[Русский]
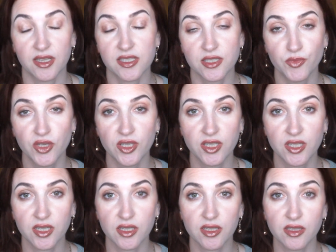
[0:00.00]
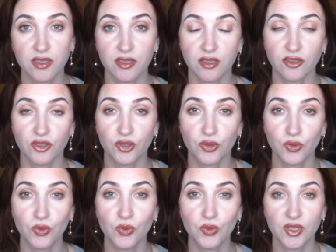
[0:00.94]
косметикой,
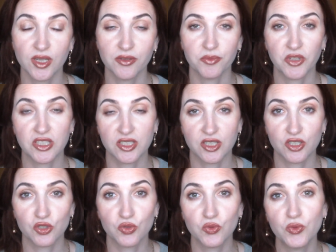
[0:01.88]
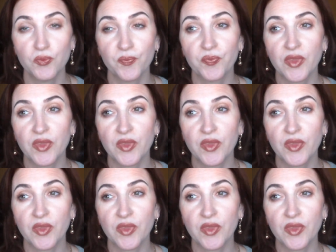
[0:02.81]
то я вам расскажу,